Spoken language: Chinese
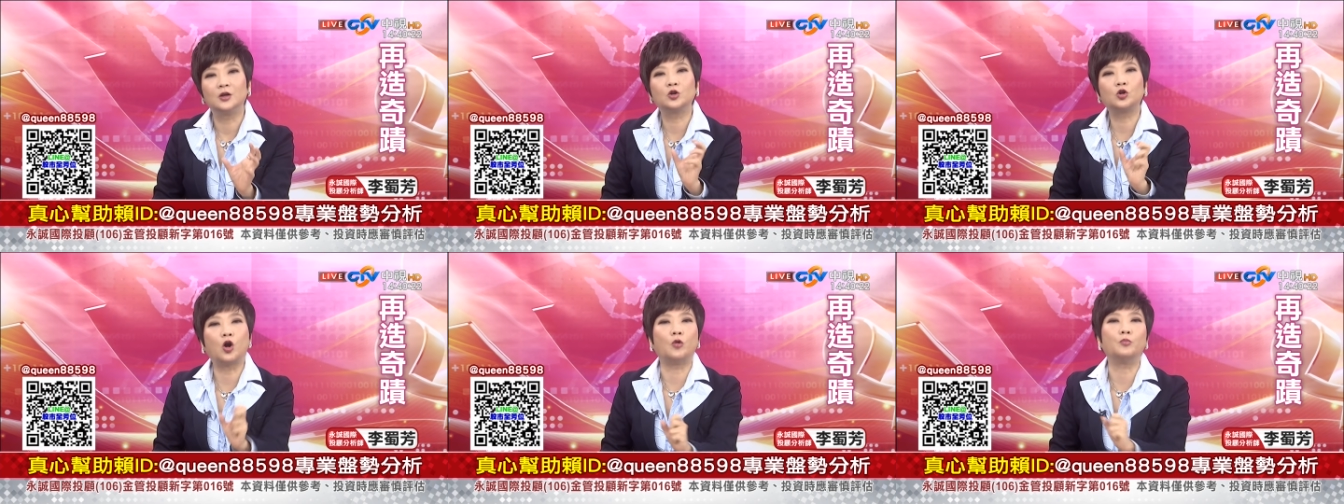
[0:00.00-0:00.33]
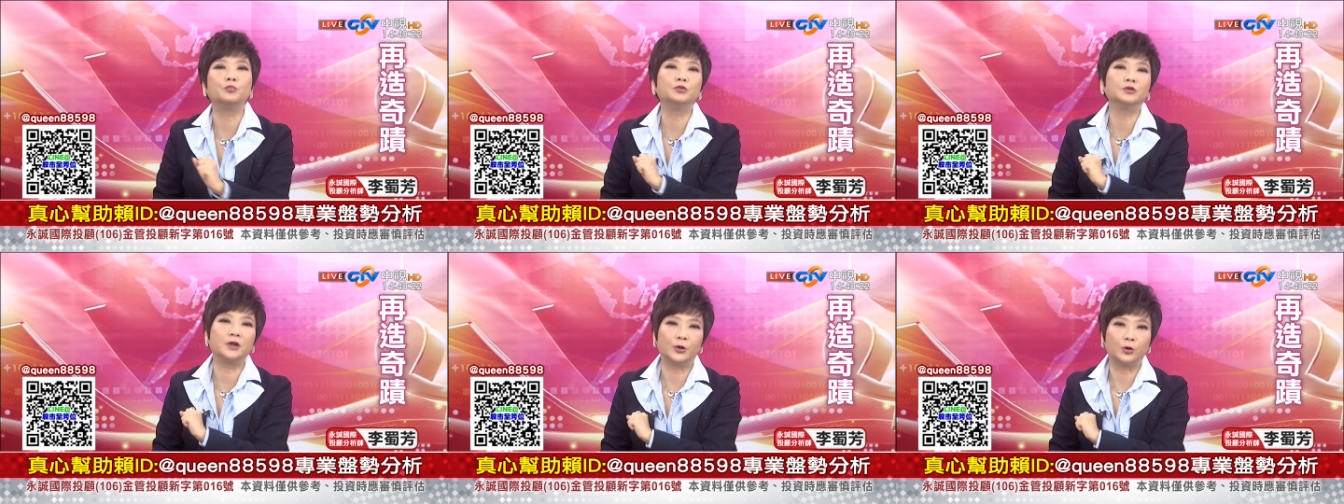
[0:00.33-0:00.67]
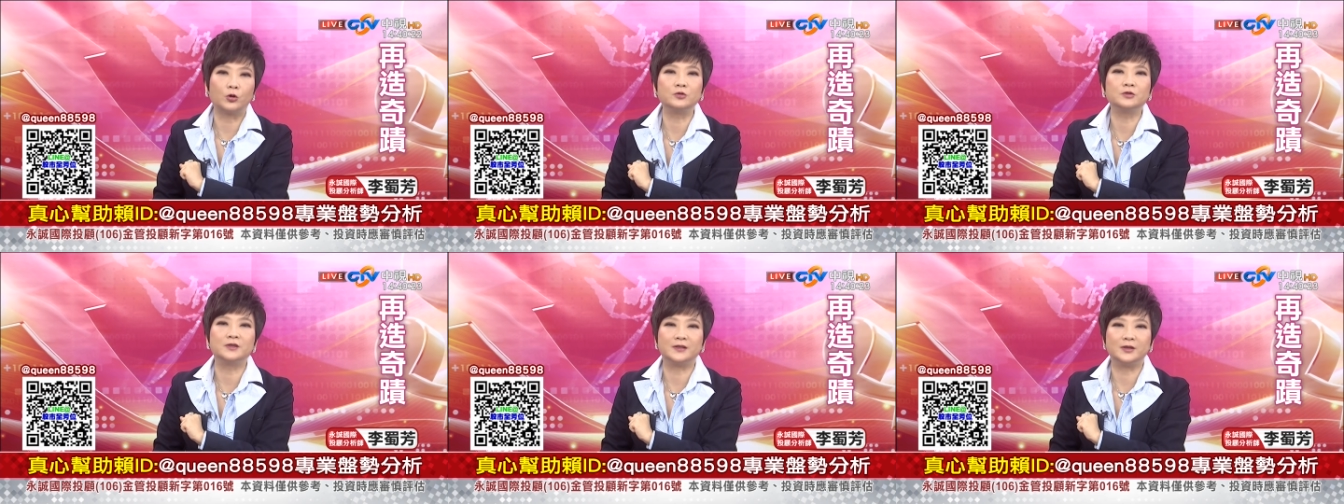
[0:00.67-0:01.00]
恐怖的
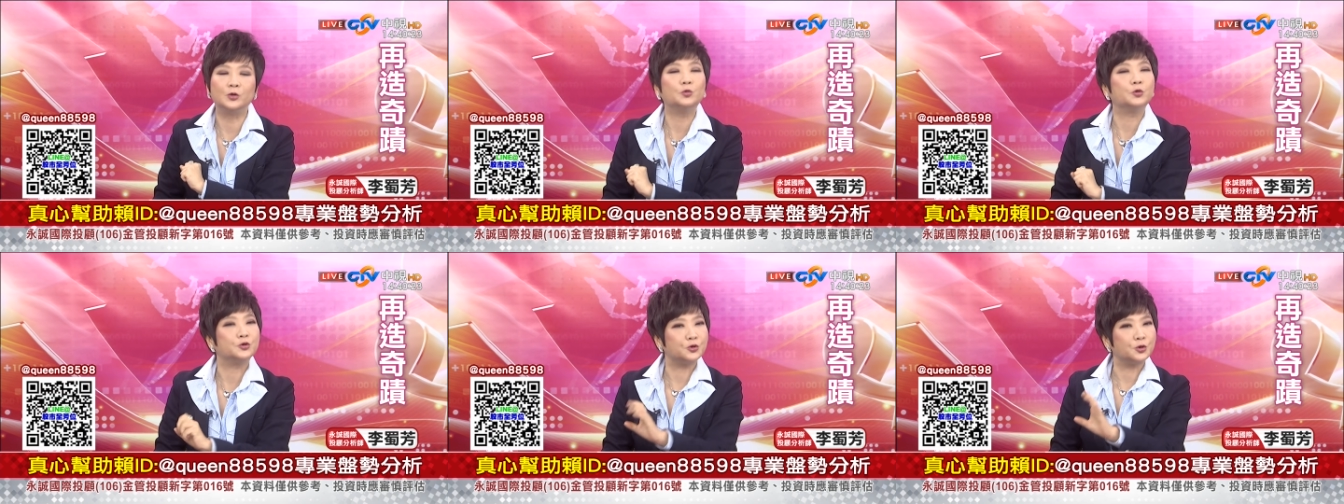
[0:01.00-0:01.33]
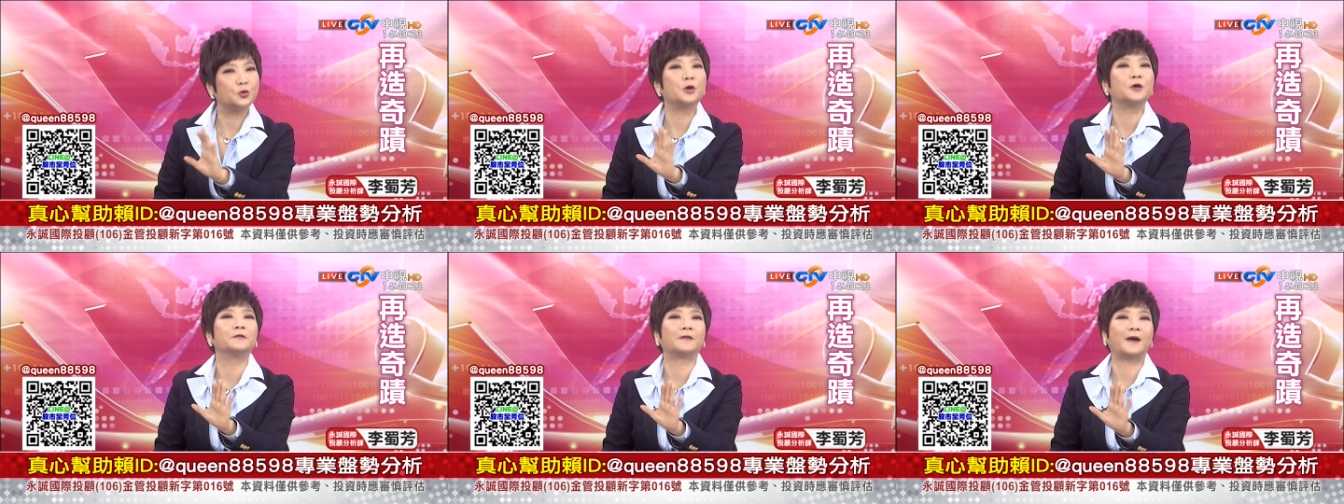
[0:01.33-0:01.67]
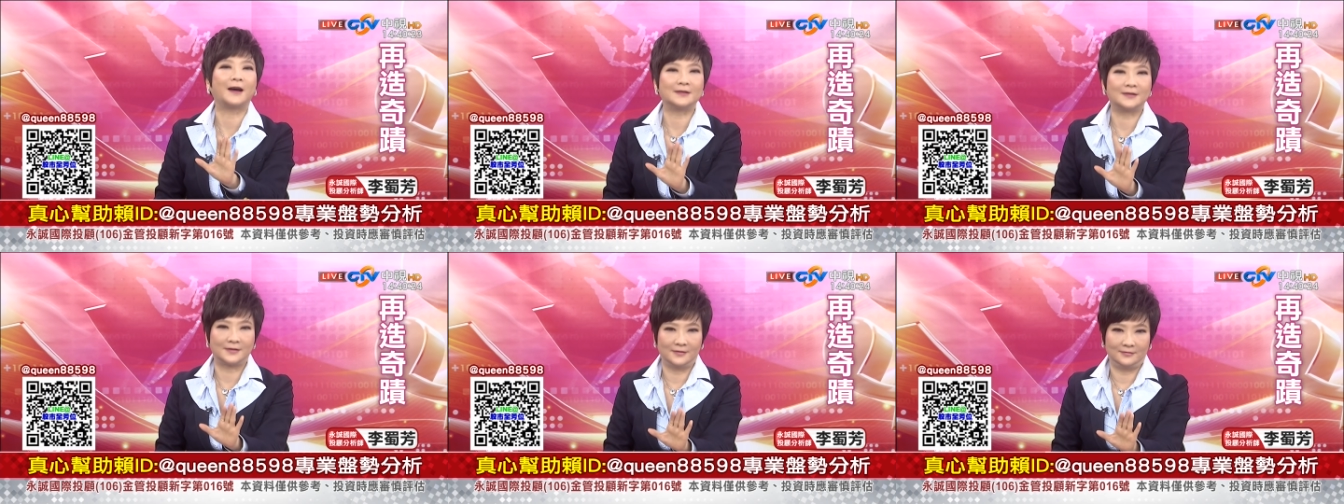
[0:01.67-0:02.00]
攻击，我就会
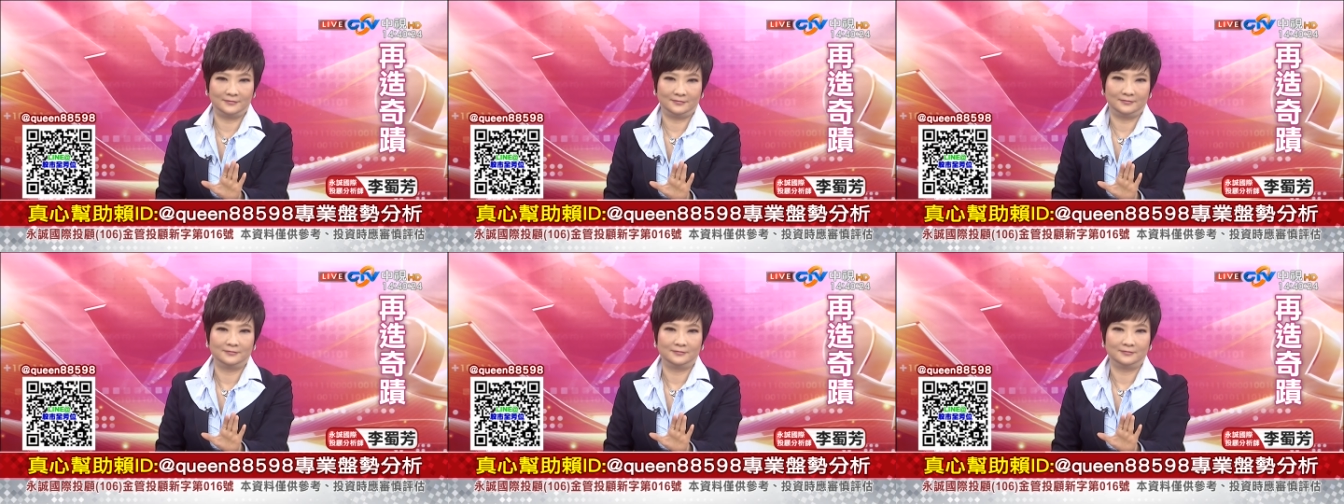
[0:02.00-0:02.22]
发生。